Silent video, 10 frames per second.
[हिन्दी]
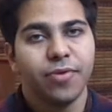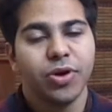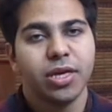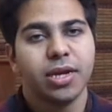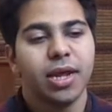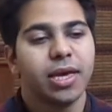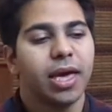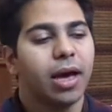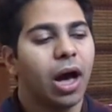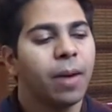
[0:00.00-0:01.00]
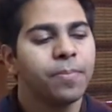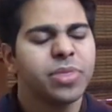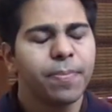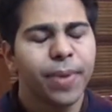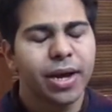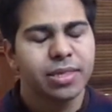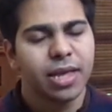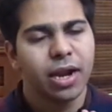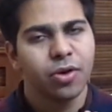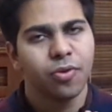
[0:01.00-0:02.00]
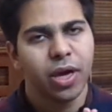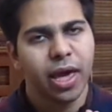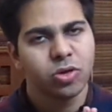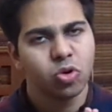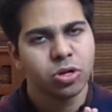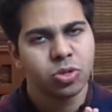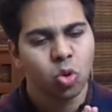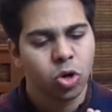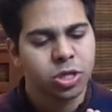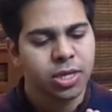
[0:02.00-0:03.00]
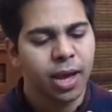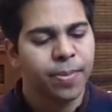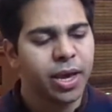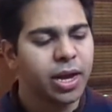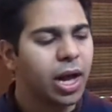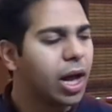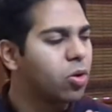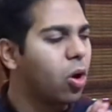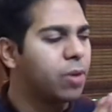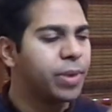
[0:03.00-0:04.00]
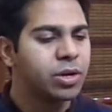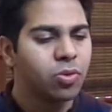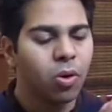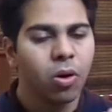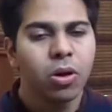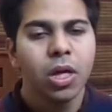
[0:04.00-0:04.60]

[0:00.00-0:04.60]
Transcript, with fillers: वो ये थी कि हम सब पाकिस्तानियों को एकजुट सोचना पड़ेगा गवर्नमेंट को